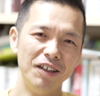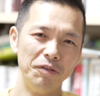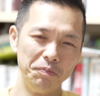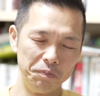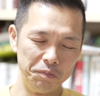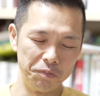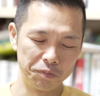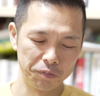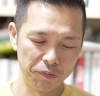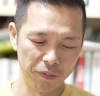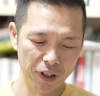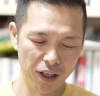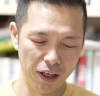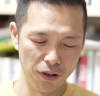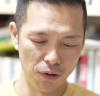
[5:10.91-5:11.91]
うん、
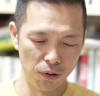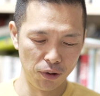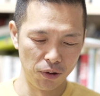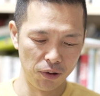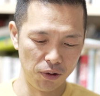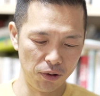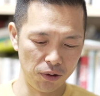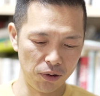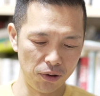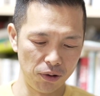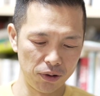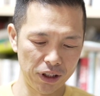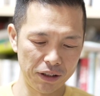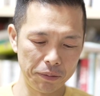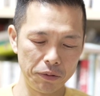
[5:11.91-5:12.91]
あの例え
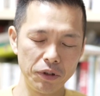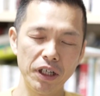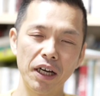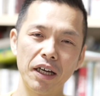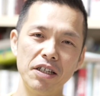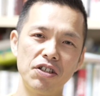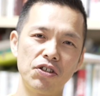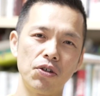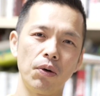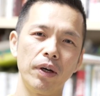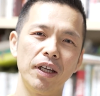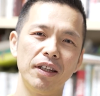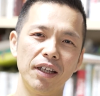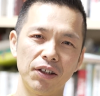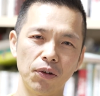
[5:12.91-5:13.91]
ば売上1兆
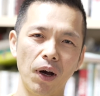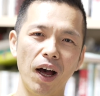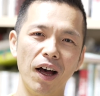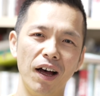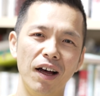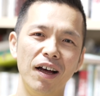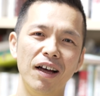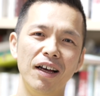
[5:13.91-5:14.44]
円だとか